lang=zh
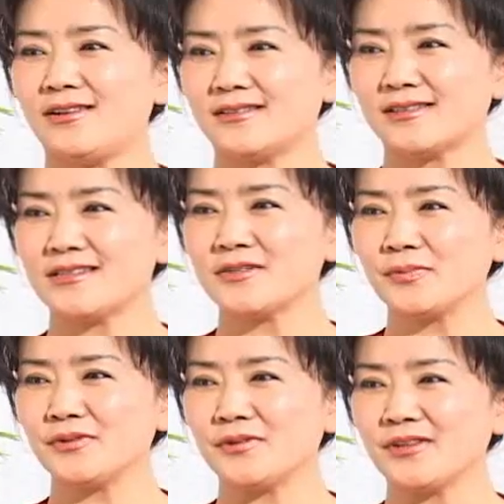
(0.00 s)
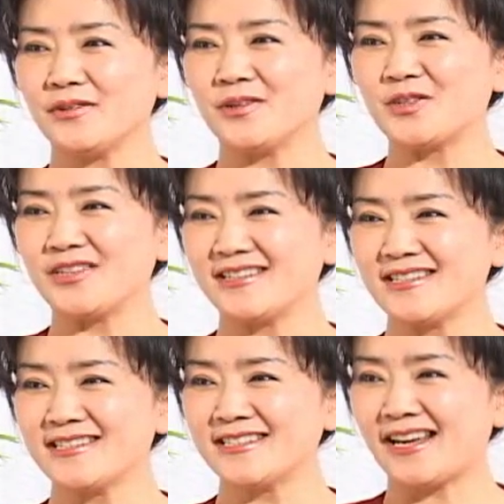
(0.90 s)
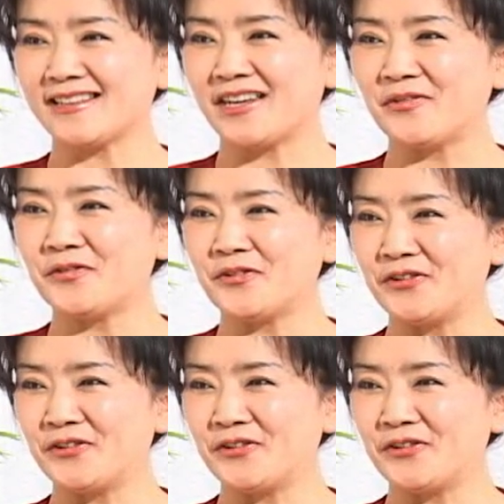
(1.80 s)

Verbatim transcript: 哦，真是不容易，我觉得真是上天赋